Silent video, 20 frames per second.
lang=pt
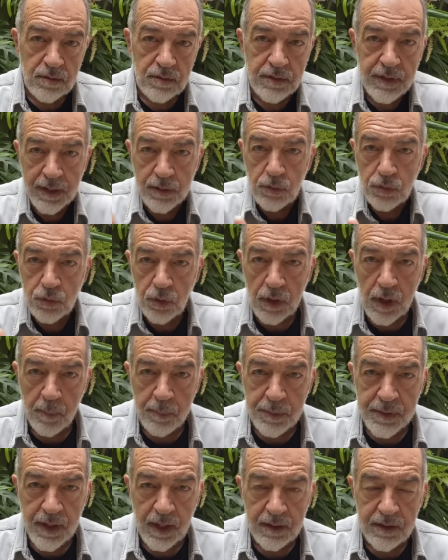dentro do
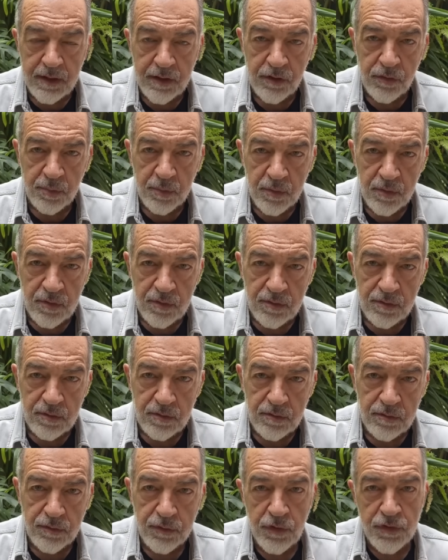capitalismo,
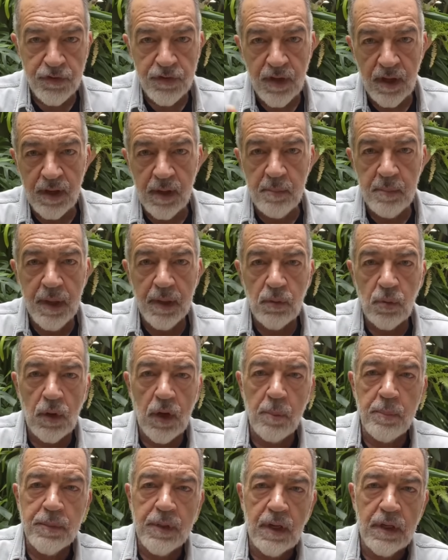você alimenta o
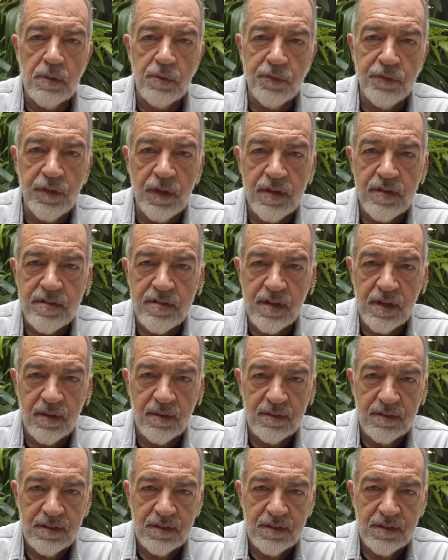capitalismo financeiro,